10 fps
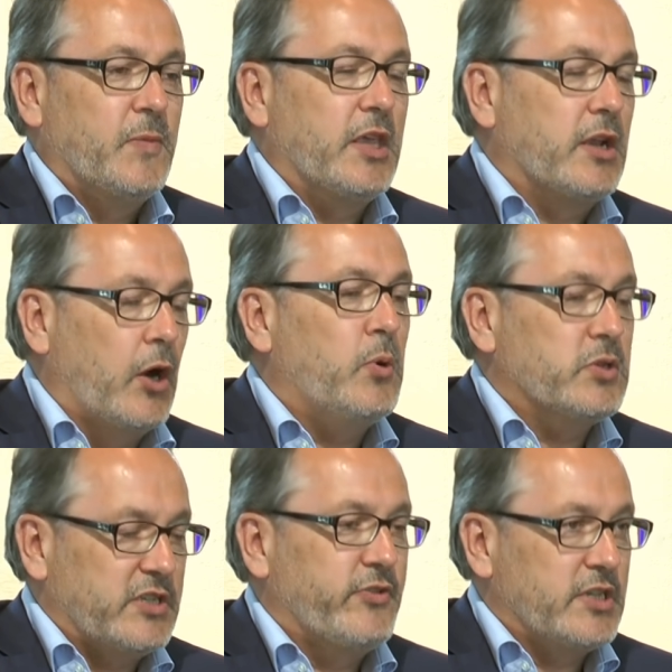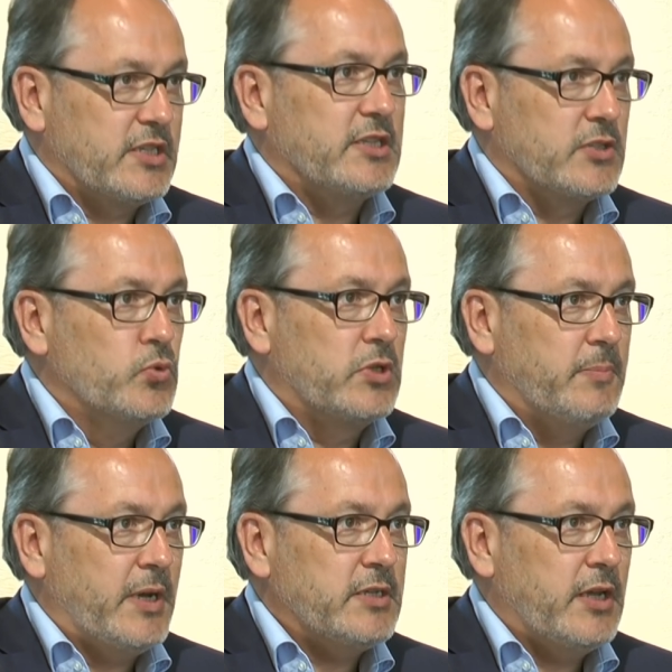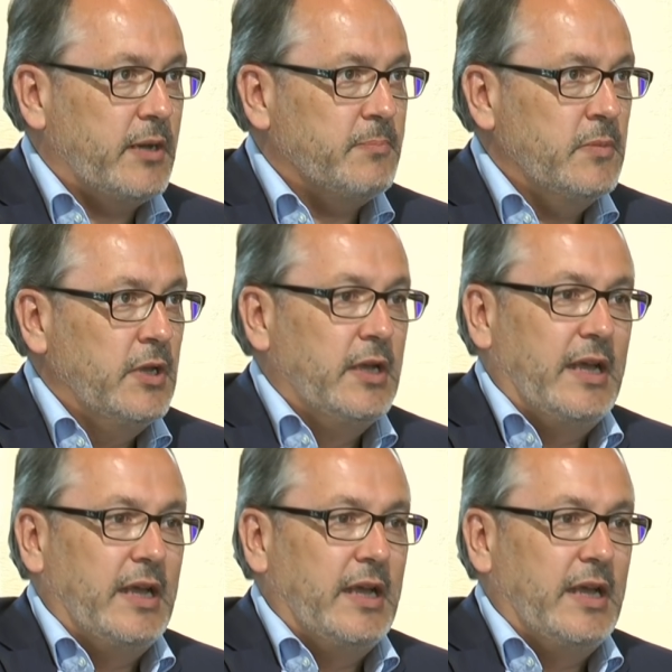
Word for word: Ich glaube auch, dass wir das ganz gut gemacht haben